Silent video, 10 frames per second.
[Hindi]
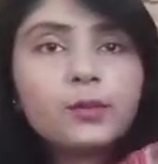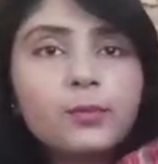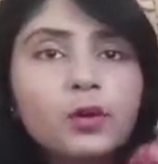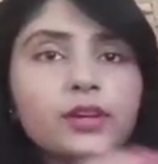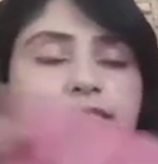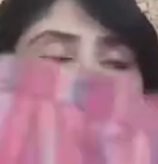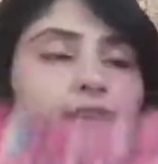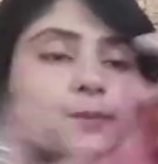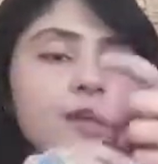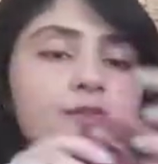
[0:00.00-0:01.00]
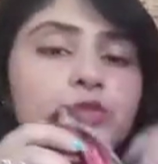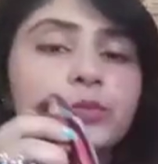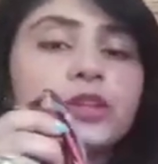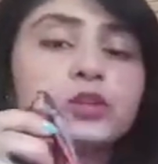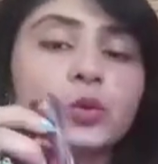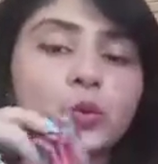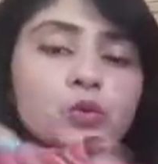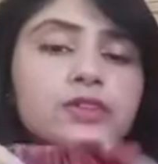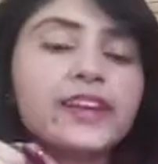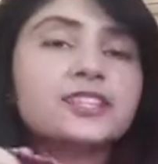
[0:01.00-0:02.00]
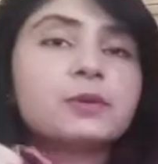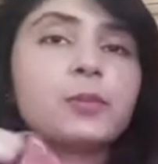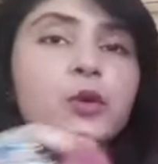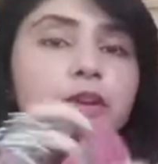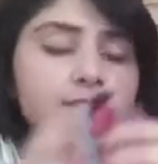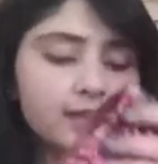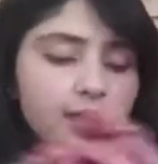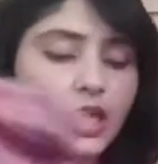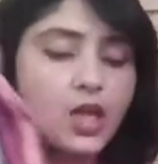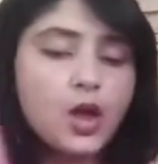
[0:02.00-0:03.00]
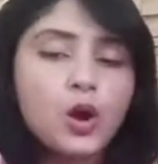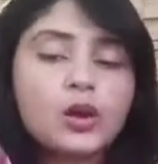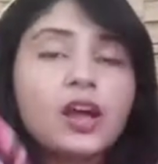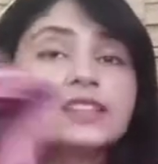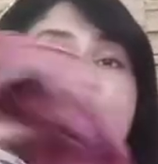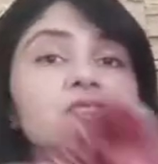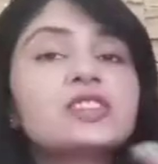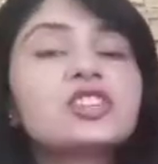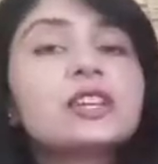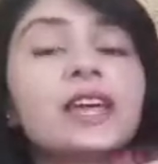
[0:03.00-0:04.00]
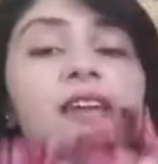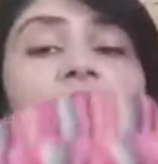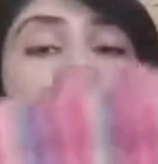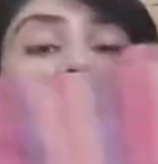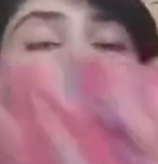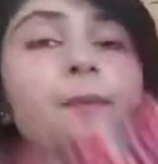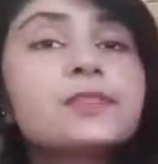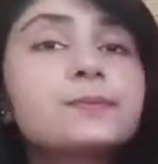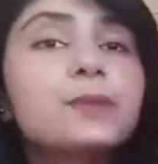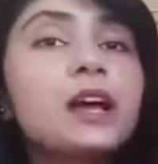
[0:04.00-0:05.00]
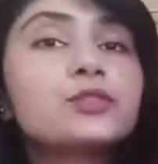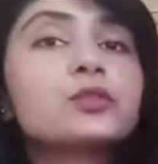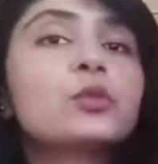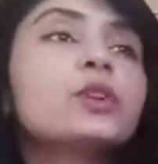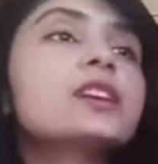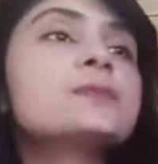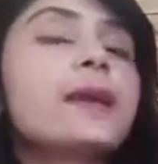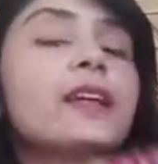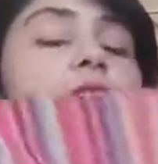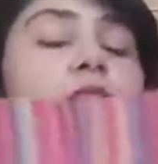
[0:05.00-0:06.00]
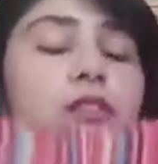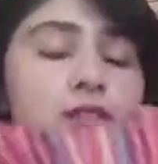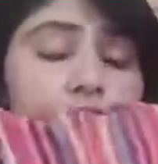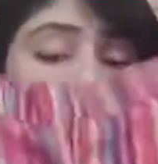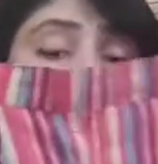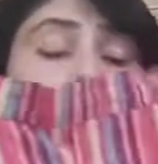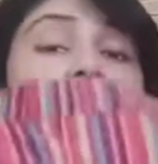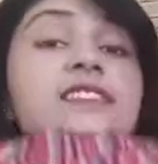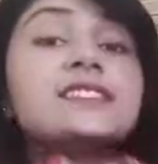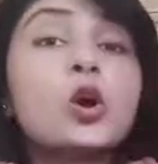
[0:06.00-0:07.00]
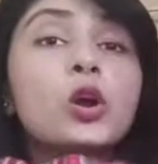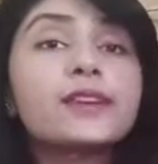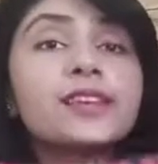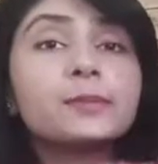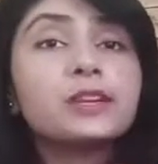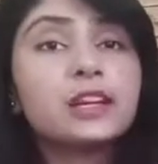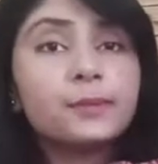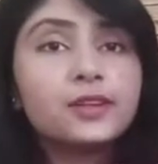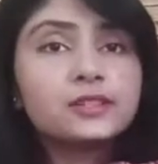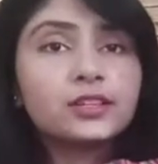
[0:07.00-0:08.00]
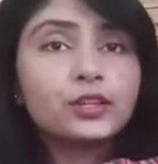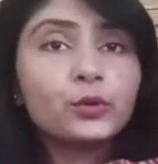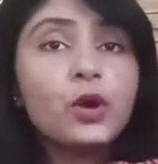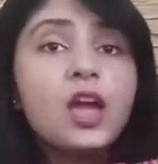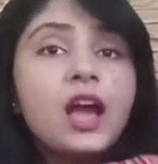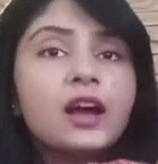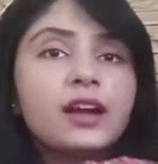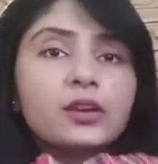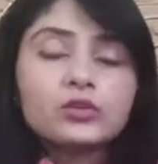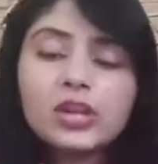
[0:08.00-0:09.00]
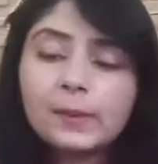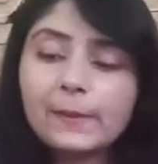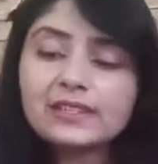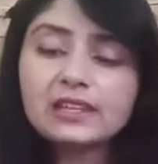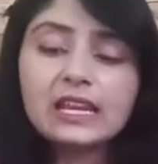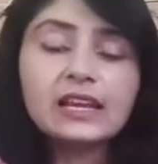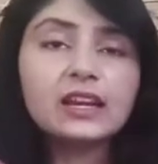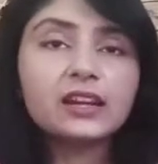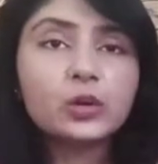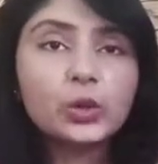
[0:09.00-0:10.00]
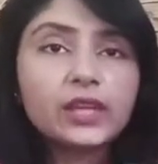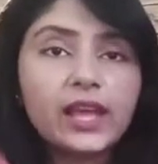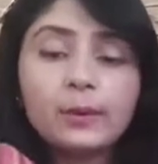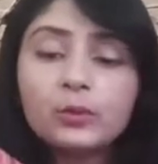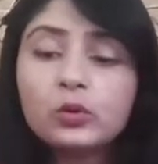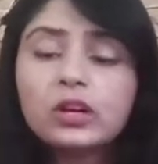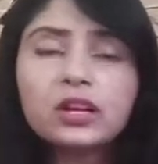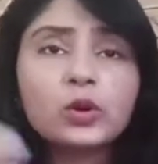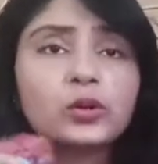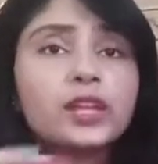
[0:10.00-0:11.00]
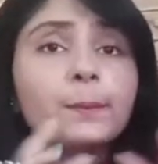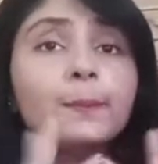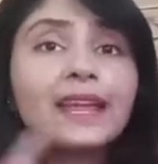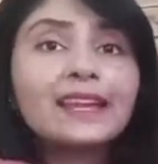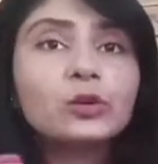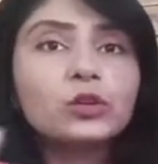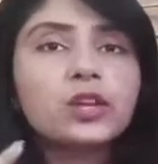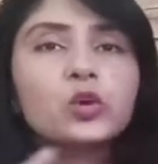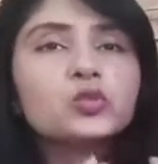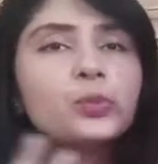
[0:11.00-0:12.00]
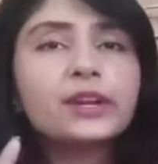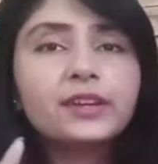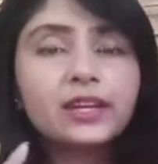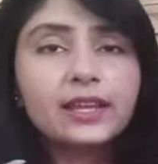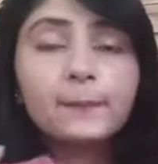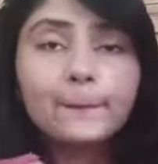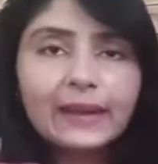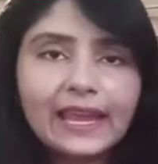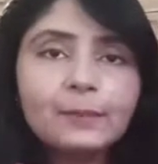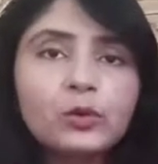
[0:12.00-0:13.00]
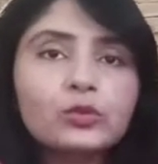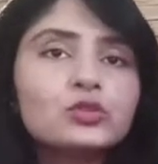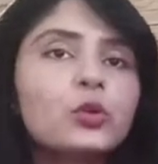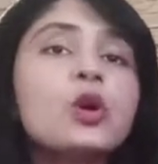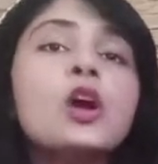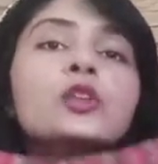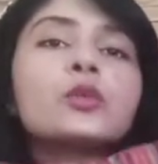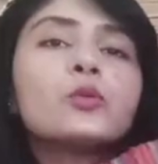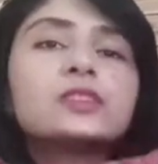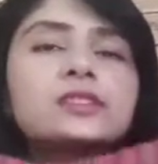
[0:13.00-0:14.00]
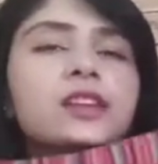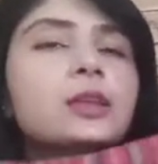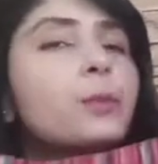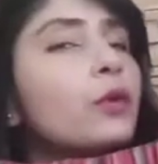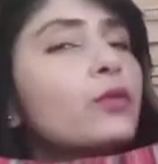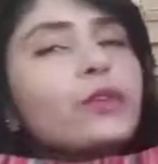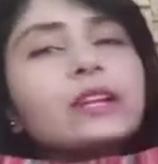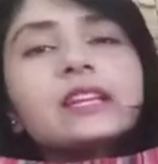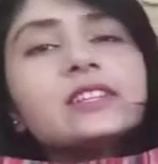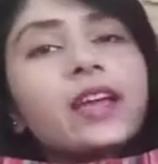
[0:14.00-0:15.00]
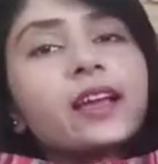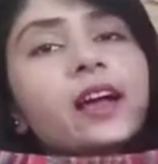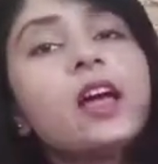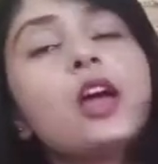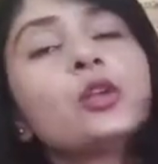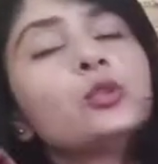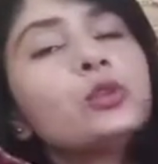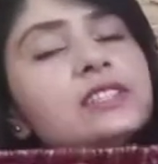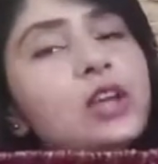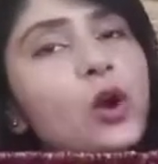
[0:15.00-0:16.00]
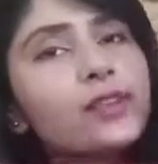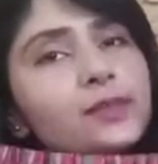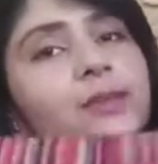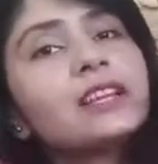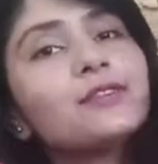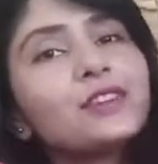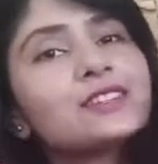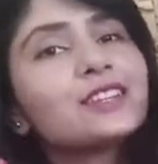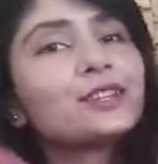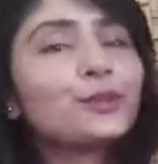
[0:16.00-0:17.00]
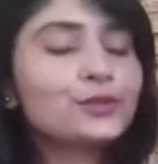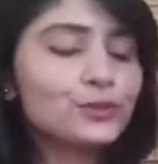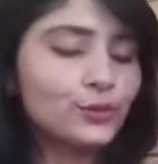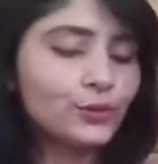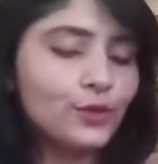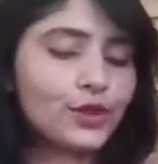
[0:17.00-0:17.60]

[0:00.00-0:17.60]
पॉकेट्स हैं प्लाजो में दोनों साइड्स में पॉकेट्स हैं और सबसे अच्छा क्या है ना कि आप इस प्लाजो को ना इसको किसी और के साथ भी क्लब कर सकते हो अगर कुछ आपके पास ग्रीन कलर का कुर्ता है ब्लू कलर का कुर्ता है प्लेन कुर्ता कुछ प्रिंटेड नहीं प्लेन में कुछ हो तो उसके साथ ही परफेक्टली जाएगा तो किसी और के साथ भी क्लब कर सकते हो उसको